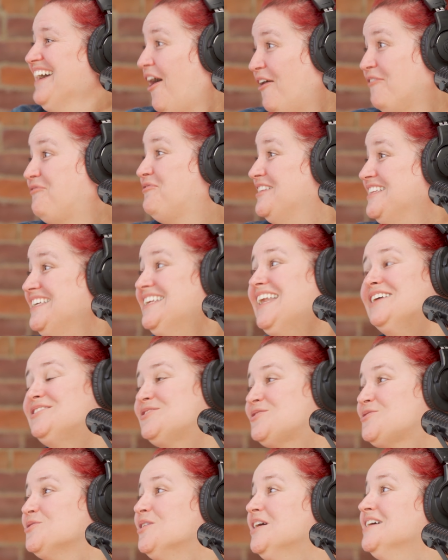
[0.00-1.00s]
On finit
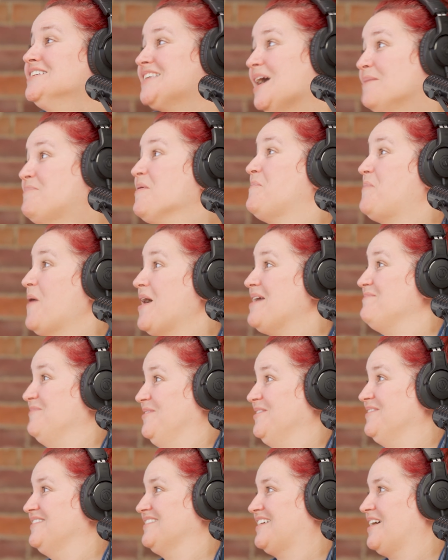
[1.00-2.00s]
là-dessus. Ça Ça peut pas être
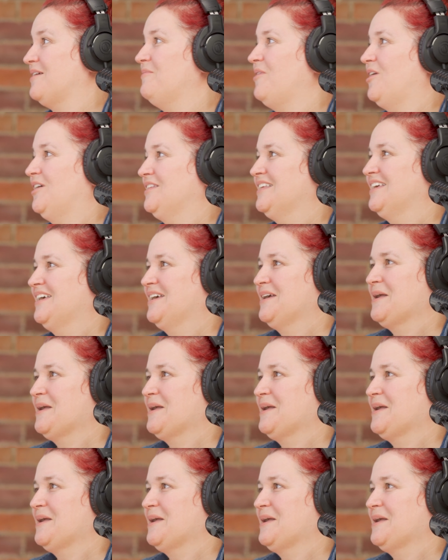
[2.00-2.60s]
mieux. Come on.